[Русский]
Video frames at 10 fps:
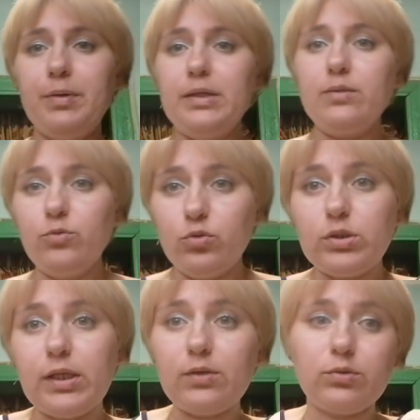Поэтому
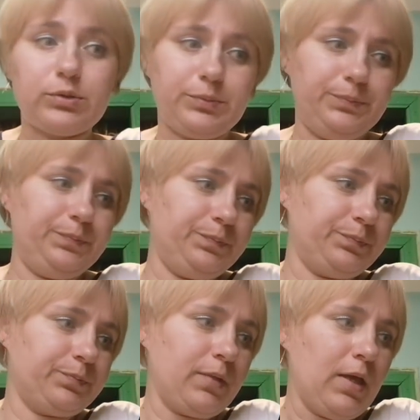вот так вот.
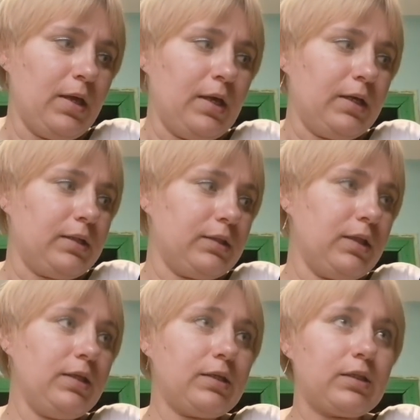
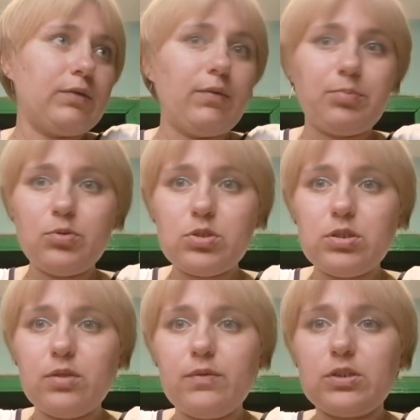На некоторые
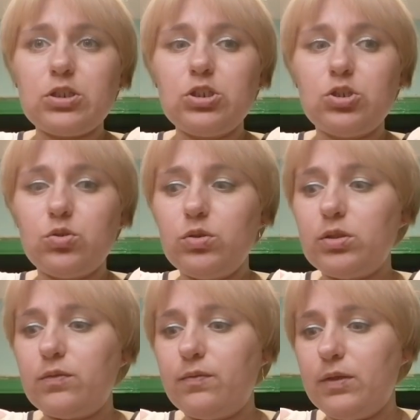вопросы на ваши еще
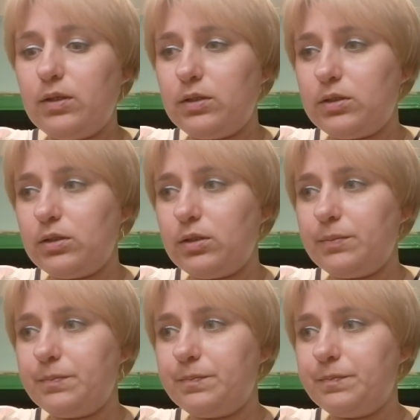
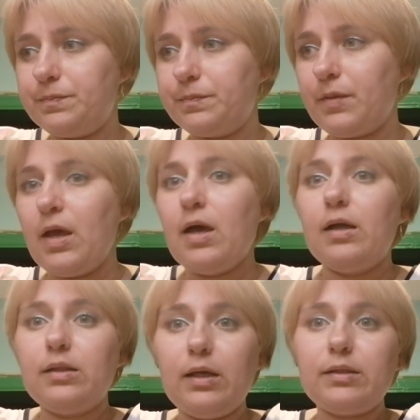ответила.
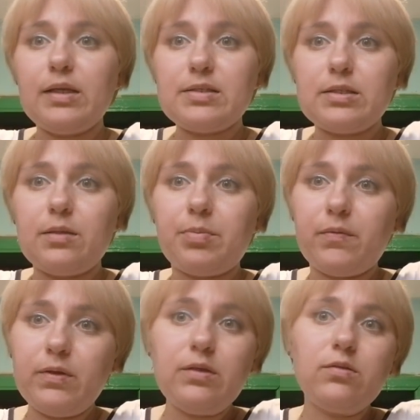Да, Тайсона
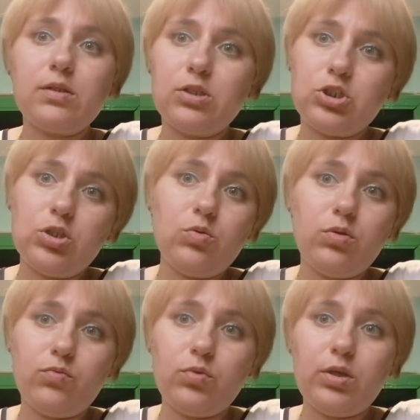проверила, клещей
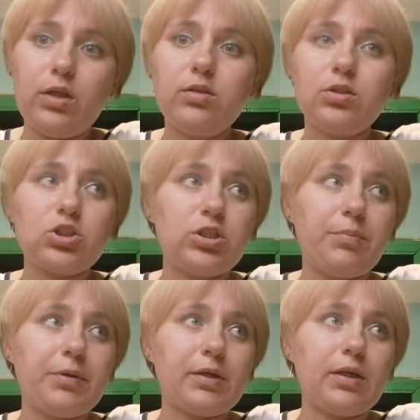у него я не
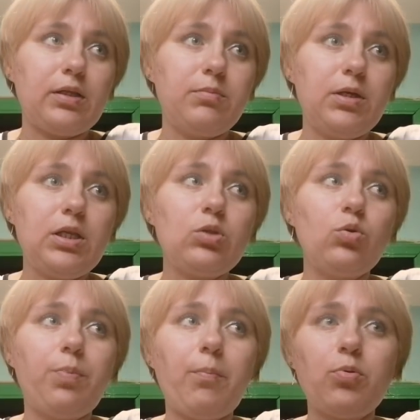нашла, по крайней мере.
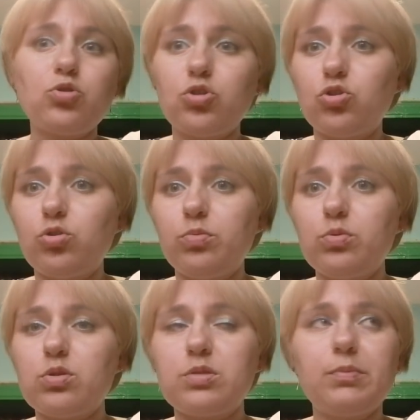Но попозже еще
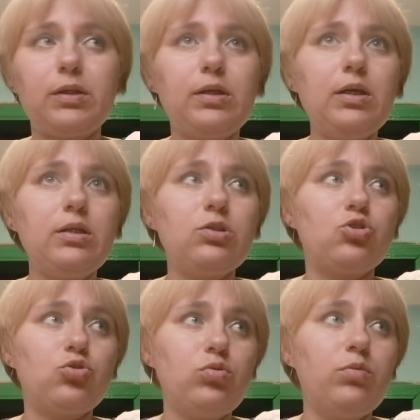буду смотреть,
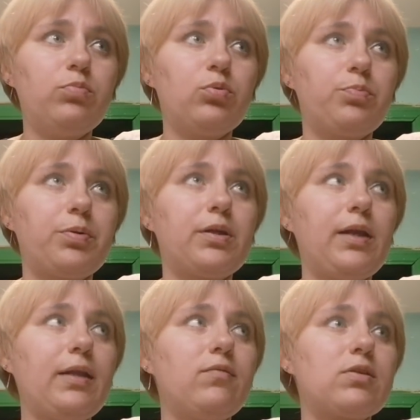еще буду
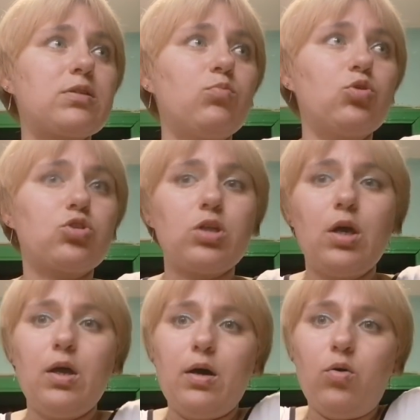приглядываться. Может,
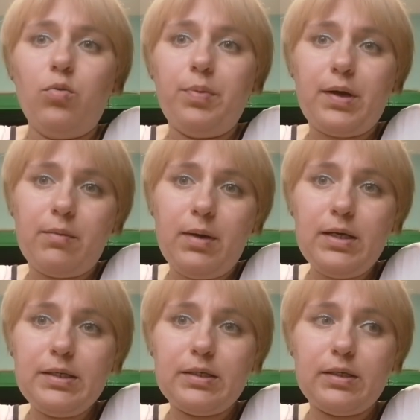он пока
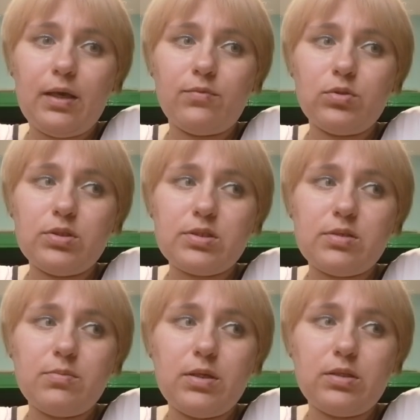маленький, я его не
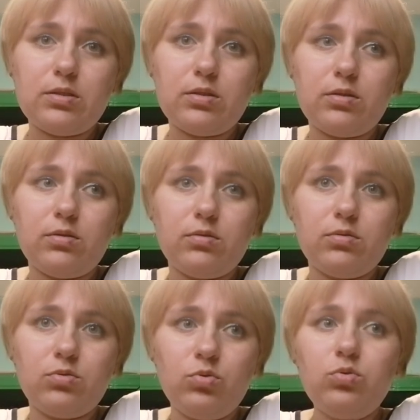
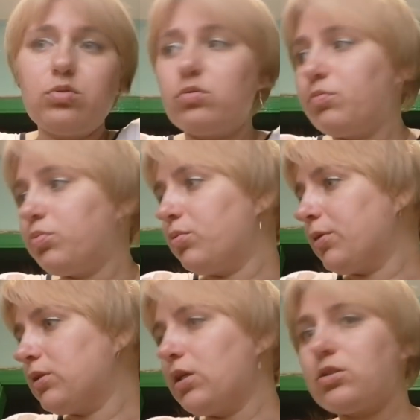заметила. Но ну вот
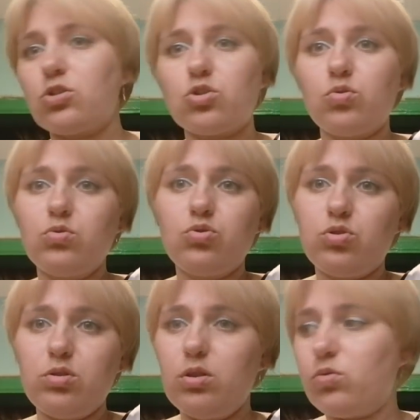будем надеяться, что
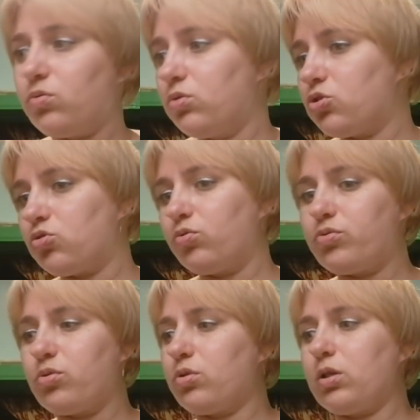ничего нету и
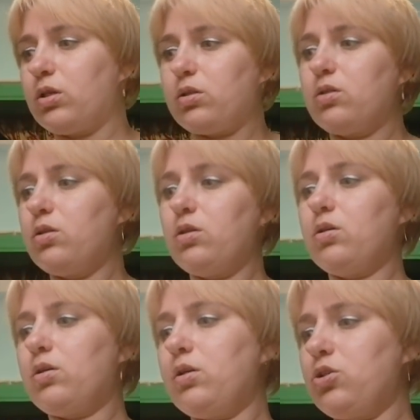что все-таки это
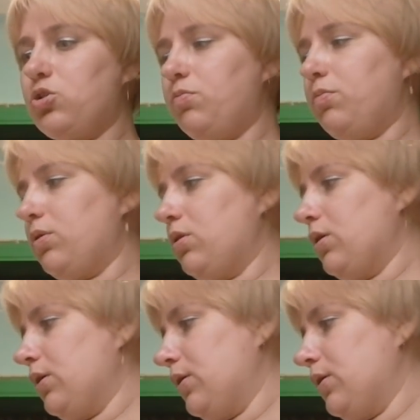не клещ был.